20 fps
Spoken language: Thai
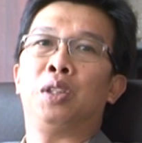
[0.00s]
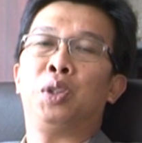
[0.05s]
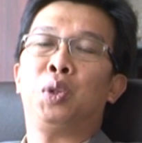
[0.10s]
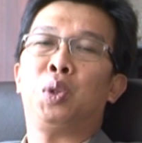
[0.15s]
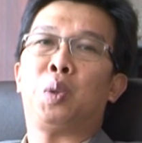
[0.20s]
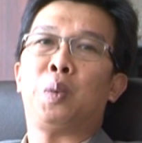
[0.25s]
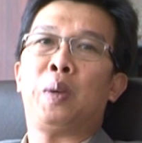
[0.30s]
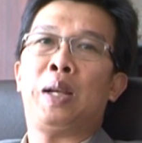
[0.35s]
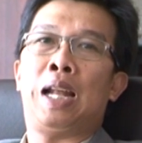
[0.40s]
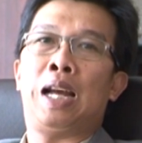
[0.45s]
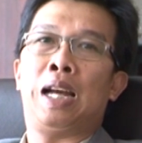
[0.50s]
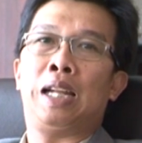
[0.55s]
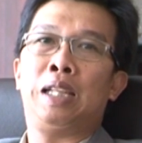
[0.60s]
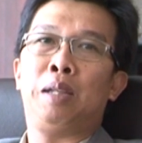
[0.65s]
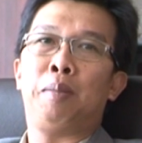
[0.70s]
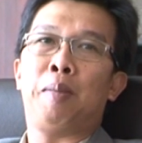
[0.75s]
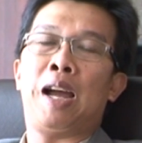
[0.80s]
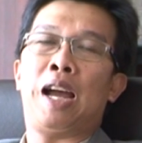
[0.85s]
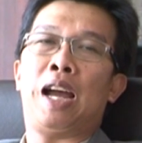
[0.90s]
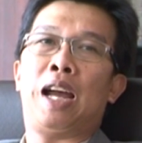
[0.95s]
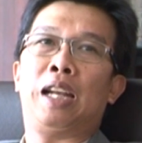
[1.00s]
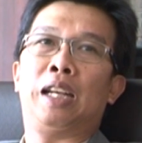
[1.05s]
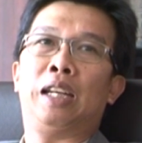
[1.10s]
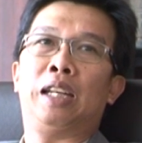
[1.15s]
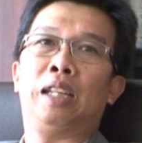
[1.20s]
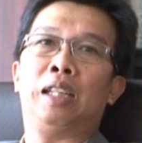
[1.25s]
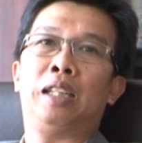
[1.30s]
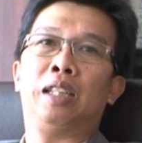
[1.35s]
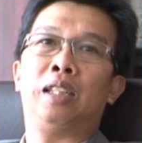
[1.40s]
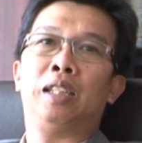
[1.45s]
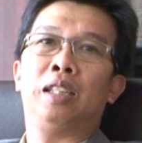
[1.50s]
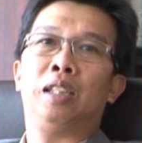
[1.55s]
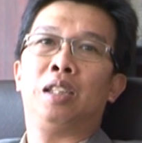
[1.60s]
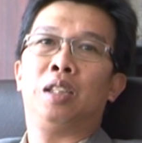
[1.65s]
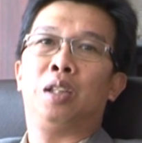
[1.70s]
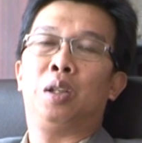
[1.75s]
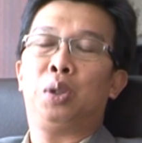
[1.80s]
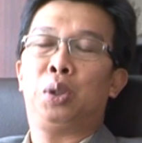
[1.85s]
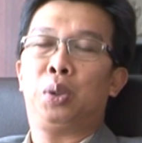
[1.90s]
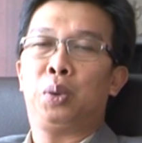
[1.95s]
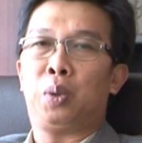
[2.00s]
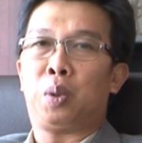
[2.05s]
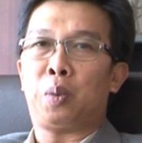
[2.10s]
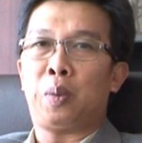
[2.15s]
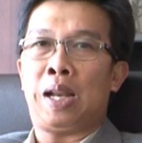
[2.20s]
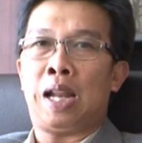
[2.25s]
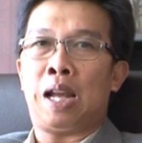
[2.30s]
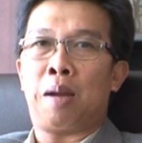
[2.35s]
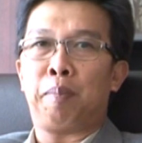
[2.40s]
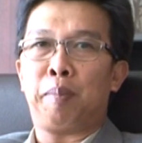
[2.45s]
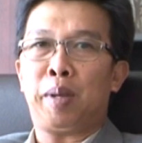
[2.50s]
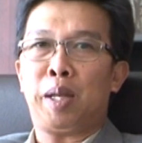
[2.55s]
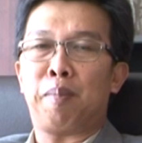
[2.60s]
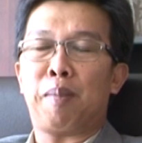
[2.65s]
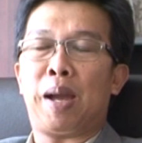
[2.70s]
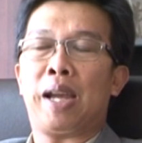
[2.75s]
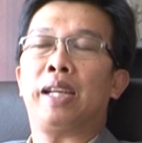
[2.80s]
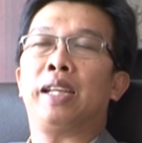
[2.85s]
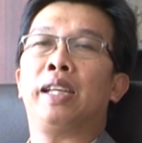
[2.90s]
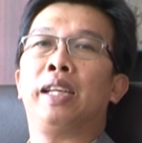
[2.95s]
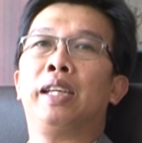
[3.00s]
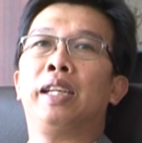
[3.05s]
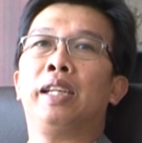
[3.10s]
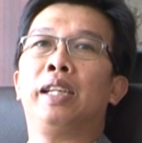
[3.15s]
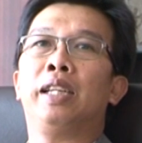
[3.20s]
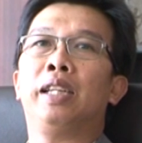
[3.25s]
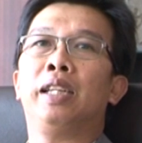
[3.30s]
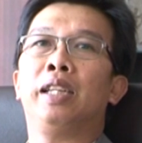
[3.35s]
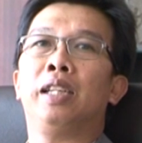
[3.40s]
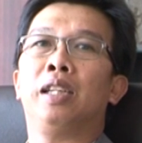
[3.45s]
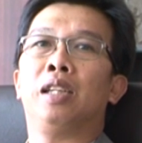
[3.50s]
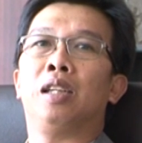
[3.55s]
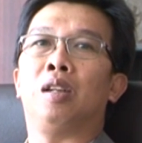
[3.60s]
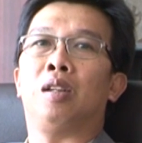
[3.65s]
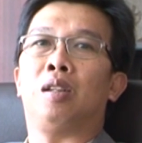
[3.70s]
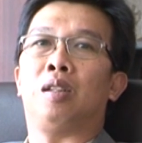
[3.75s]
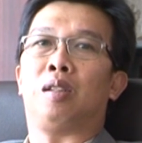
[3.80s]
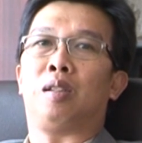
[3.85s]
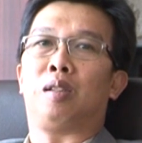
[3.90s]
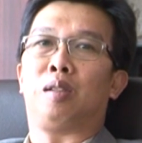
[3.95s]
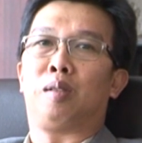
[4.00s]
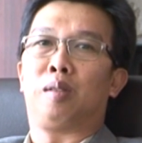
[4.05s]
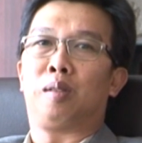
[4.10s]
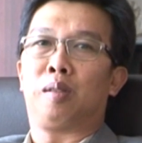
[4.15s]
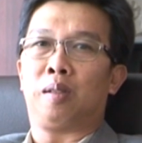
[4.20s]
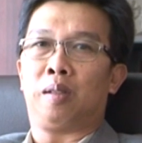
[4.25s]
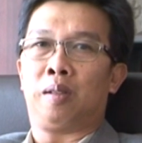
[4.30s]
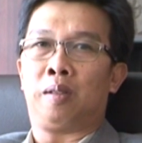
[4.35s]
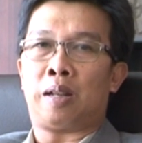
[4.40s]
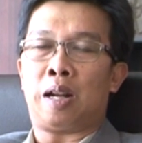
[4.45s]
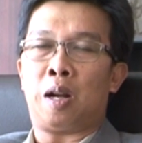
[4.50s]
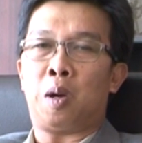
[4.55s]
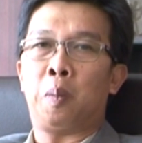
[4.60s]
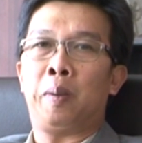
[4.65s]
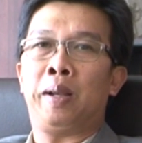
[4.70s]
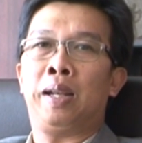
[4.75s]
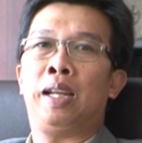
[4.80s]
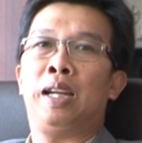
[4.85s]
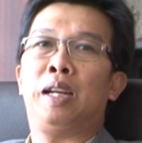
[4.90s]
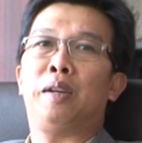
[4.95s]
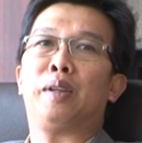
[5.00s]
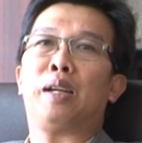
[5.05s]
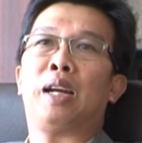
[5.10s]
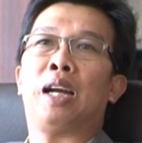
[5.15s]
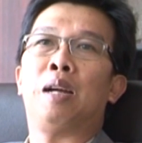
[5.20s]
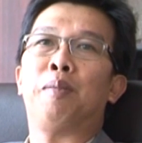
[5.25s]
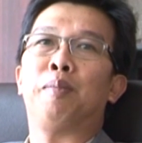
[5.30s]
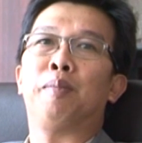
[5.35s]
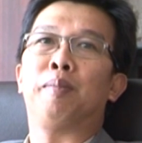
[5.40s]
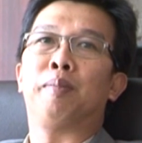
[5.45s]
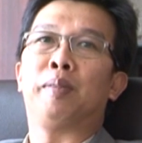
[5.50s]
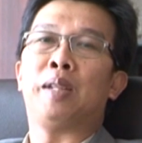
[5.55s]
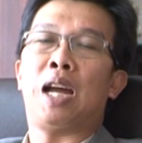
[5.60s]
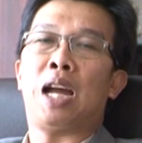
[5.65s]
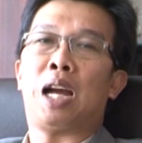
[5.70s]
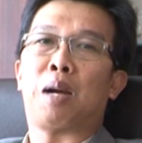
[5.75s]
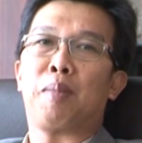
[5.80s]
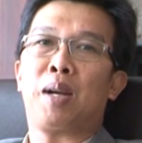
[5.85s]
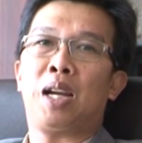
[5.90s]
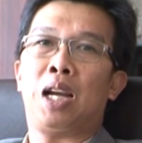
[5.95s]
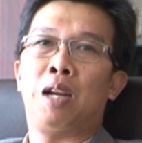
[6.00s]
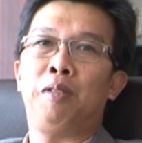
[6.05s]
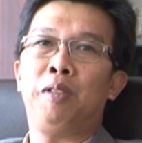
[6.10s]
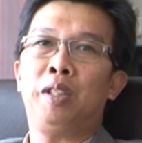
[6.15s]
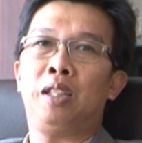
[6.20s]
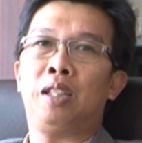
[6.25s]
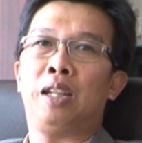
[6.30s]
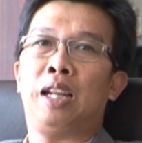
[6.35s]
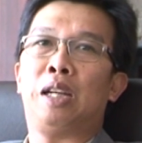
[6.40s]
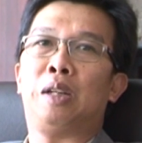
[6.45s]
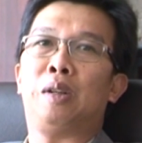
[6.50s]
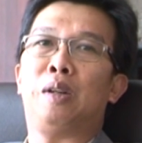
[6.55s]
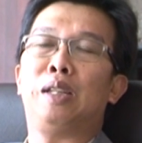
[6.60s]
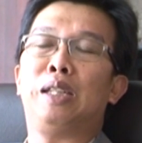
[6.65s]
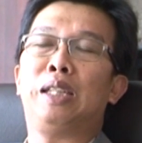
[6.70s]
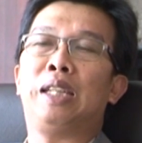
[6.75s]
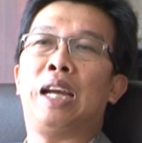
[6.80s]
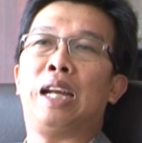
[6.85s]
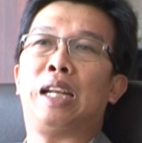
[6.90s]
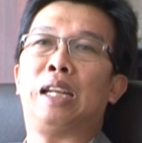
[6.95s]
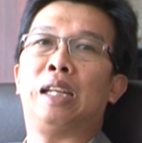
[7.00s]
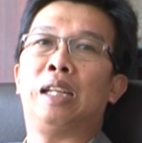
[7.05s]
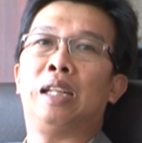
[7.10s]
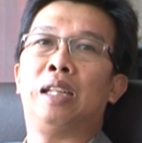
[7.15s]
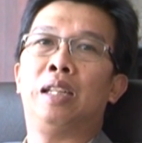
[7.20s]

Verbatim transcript: ช่วงเวลาที่ผ่านช่วงเวลาปีใหม่ของเราไปแล้วนะครับทางมหาวิทยาลัยขอนแก่น